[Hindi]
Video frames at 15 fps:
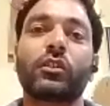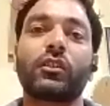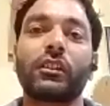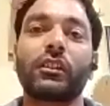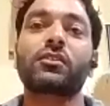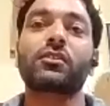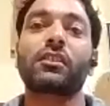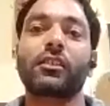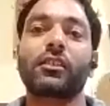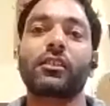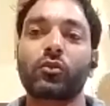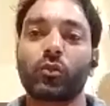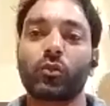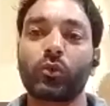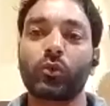नेचुरल
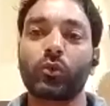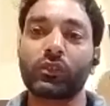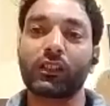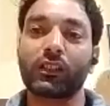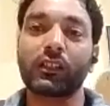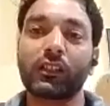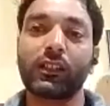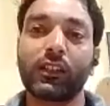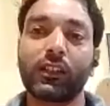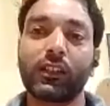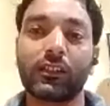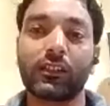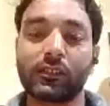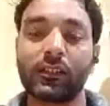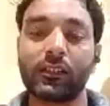कंट्रोल होता है
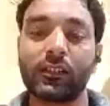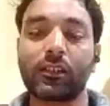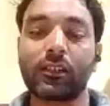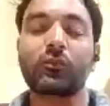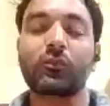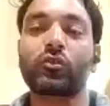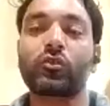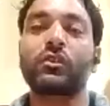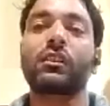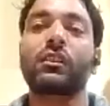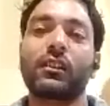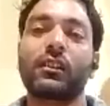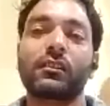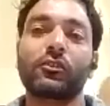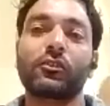नेचुरली हम किस
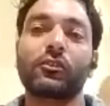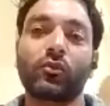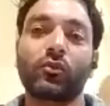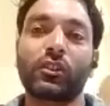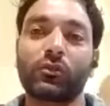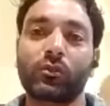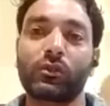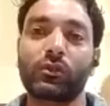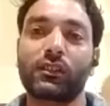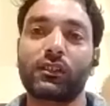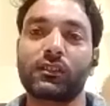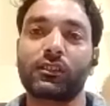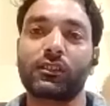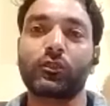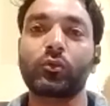कैसे इसको कंट्रोल कर सके
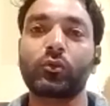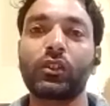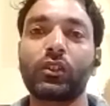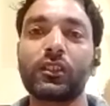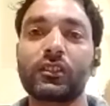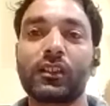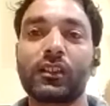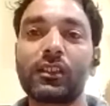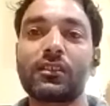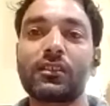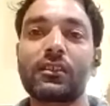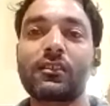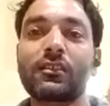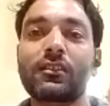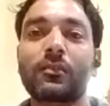तो ये सारी चीज़ें
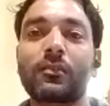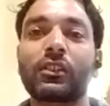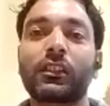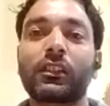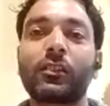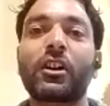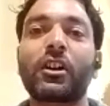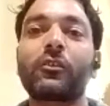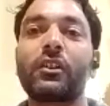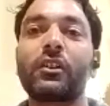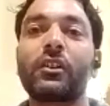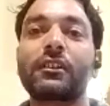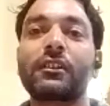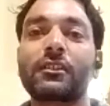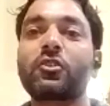जब तक एक बागवान ना
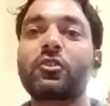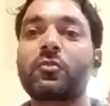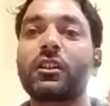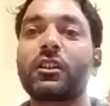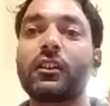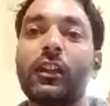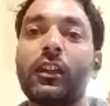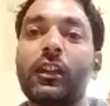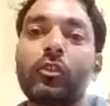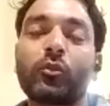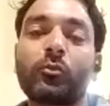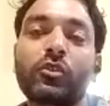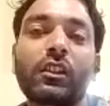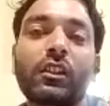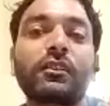समझ पाए तो मुझे
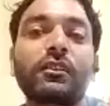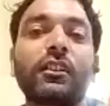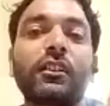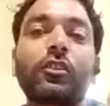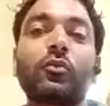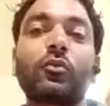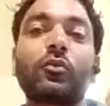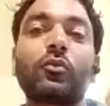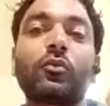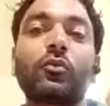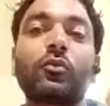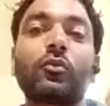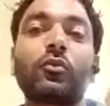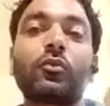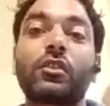लगता है कि
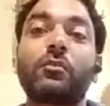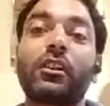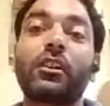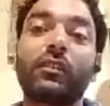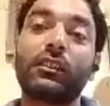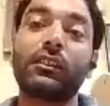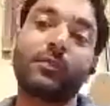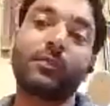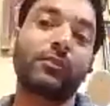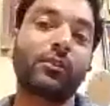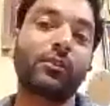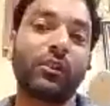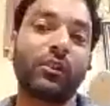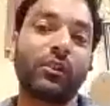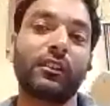उसकी बागवानी
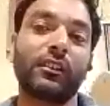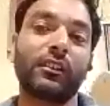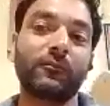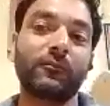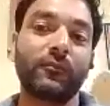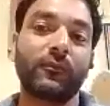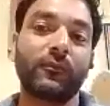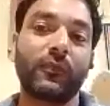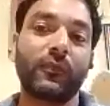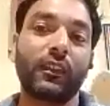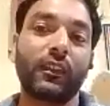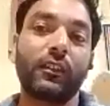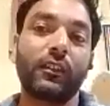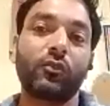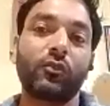तब तक फेल है
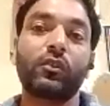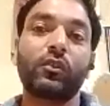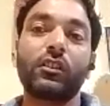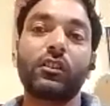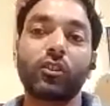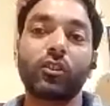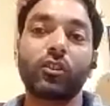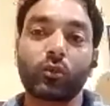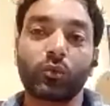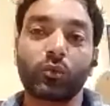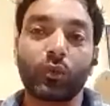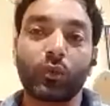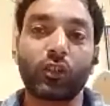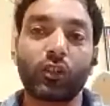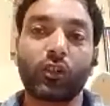क्योंकि ये तो
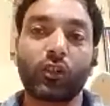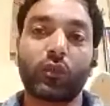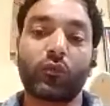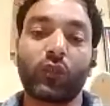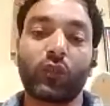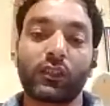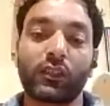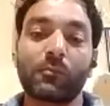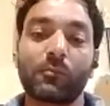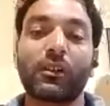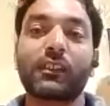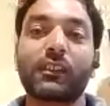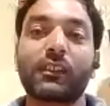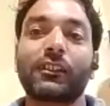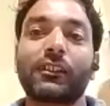वैसी
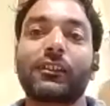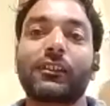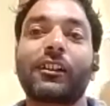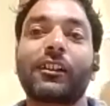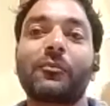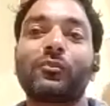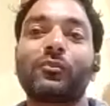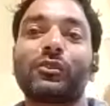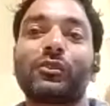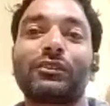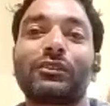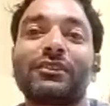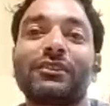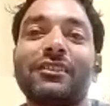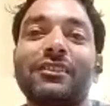बात है कि आप
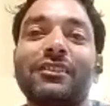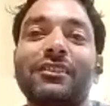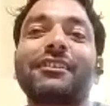किसी